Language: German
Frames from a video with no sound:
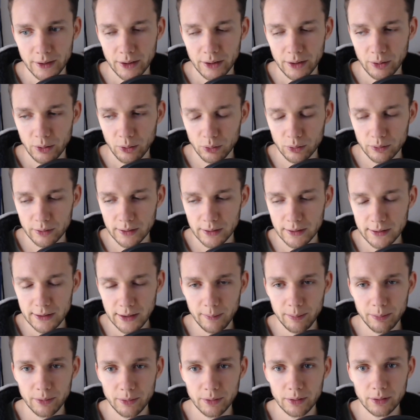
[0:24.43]
Und ich
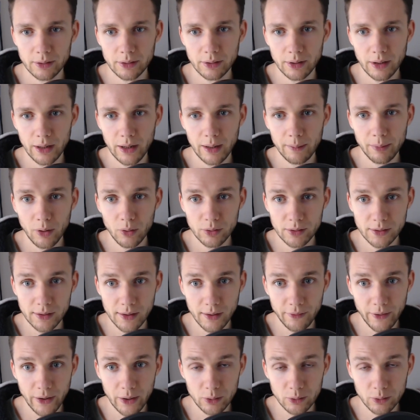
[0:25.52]
habe, habe auch die
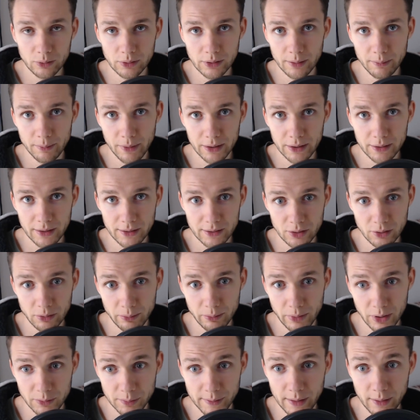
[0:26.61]
Erfahrung gemacht, dass ich zum
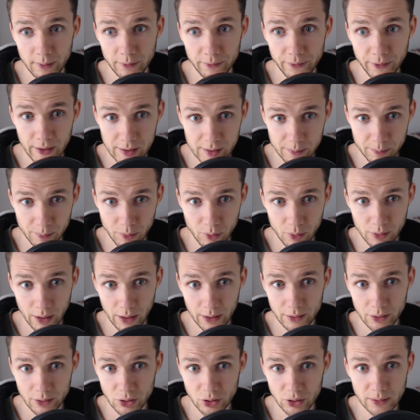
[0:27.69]
Beispiel auf Facebook
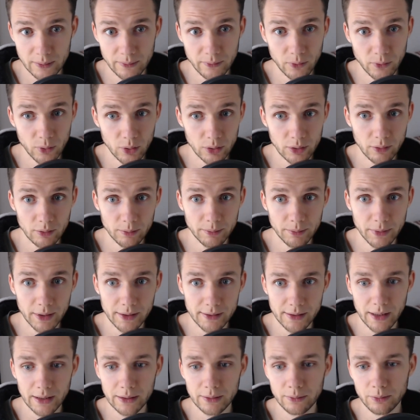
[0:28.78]
angeschrieben wurde und mir
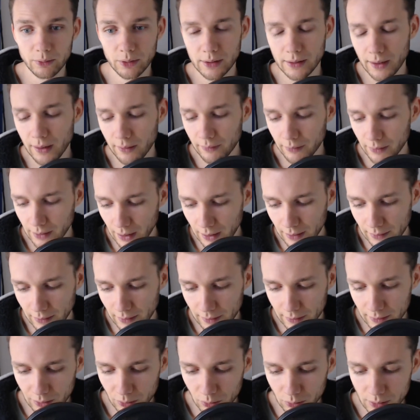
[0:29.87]
gesagt wurde, ja, vegane
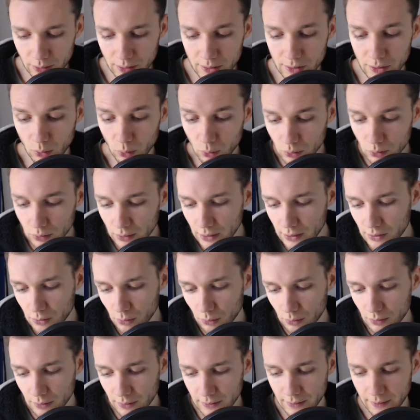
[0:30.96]
Ernährung ist
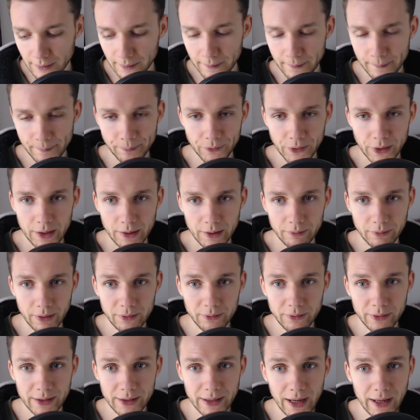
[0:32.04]
ungesund, weil
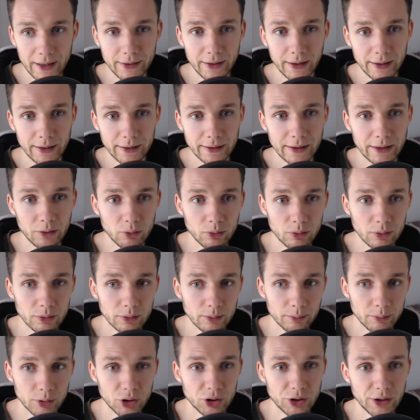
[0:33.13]
vegane Ernährung
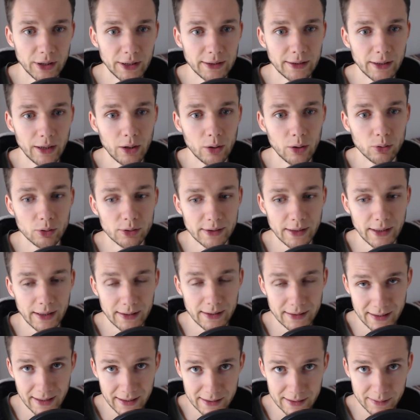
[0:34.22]
besteht ja aus
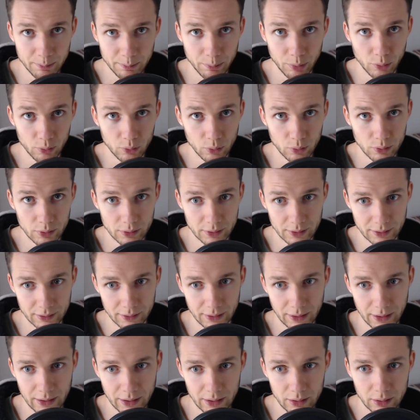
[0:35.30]
Ersatzprodukten.
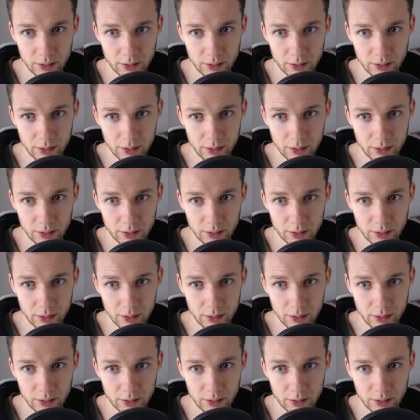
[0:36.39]
Ja?